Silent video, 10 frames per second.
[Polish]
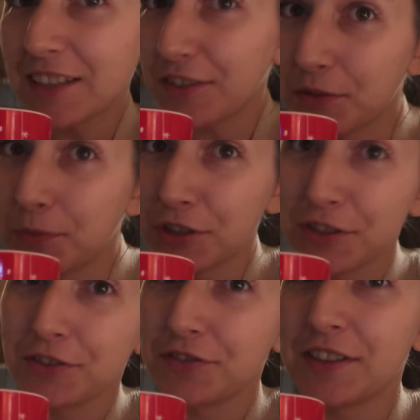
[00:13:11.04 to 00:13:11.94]
Zawsze
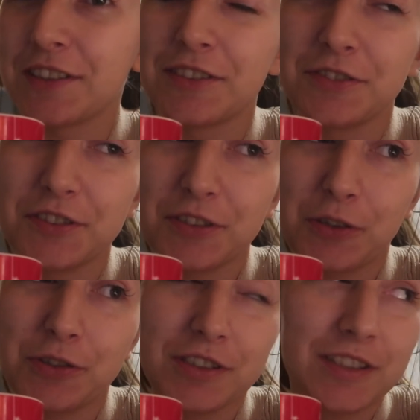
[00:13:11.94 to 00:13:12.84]
może coś, wiecie, coś
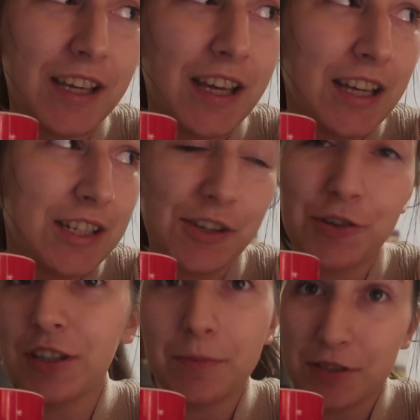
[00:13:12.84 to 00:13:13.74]
wyskoczyć,
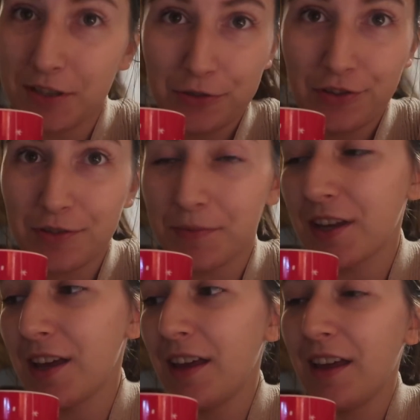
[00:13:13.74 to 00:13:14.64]
czego nie
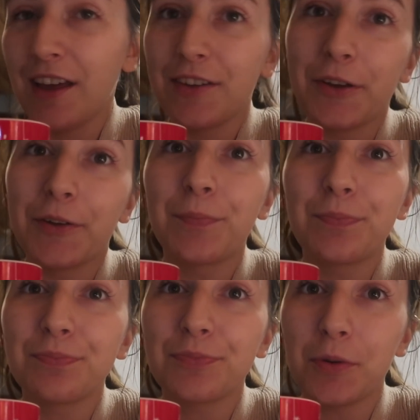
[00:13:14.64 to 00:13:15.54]
przeskoczymy. No,
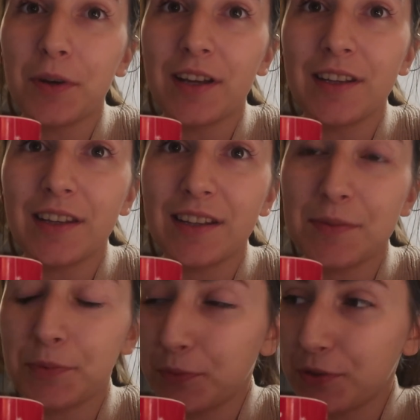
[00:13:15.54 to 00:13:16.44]
dobra, ja
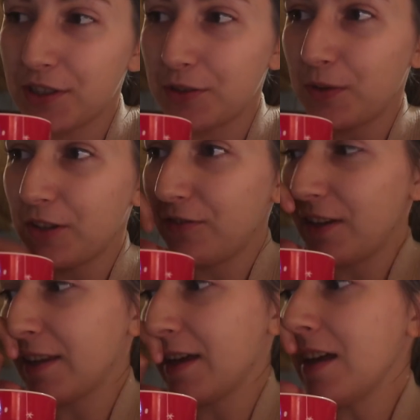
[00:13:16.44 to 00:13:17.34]
teraz podłączę do
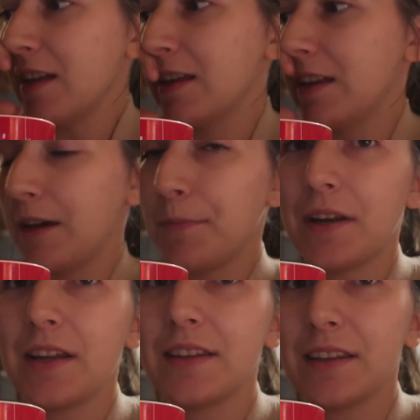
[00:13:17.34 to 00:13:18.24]
ładowania
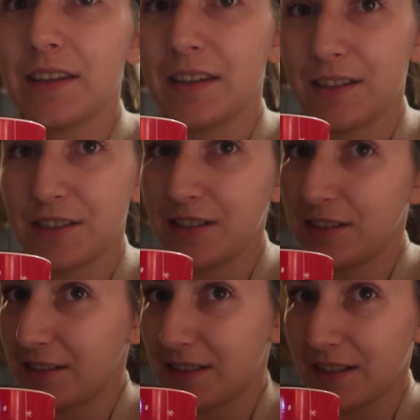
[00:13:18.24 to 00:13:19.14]
aparat i jeżeli
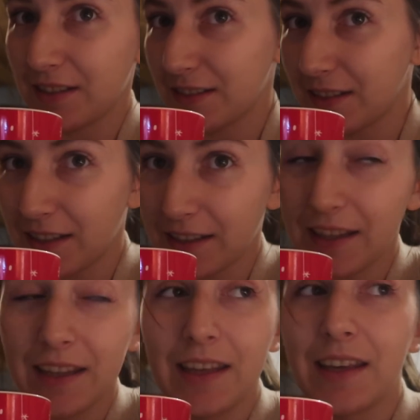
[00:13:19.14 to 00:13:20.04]
nic się nie
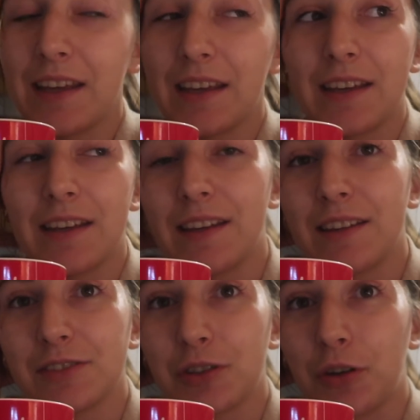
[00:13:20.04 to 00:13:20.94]
stanie,
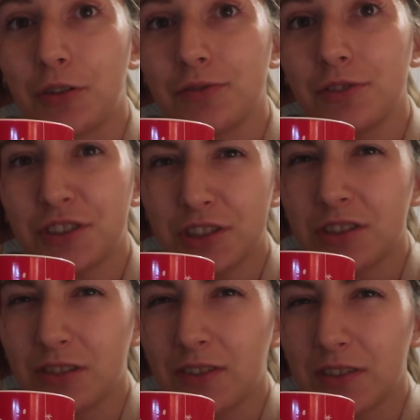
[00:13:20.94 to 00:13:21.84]
e, to, to się
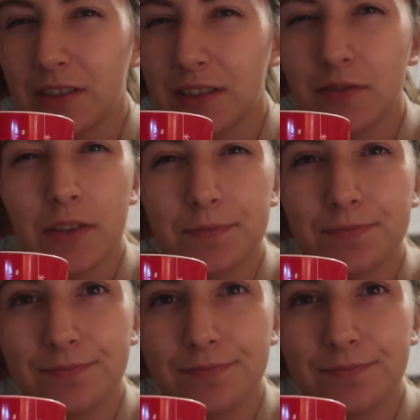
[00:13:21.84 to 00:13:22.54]
jeszcze do Was odezwę.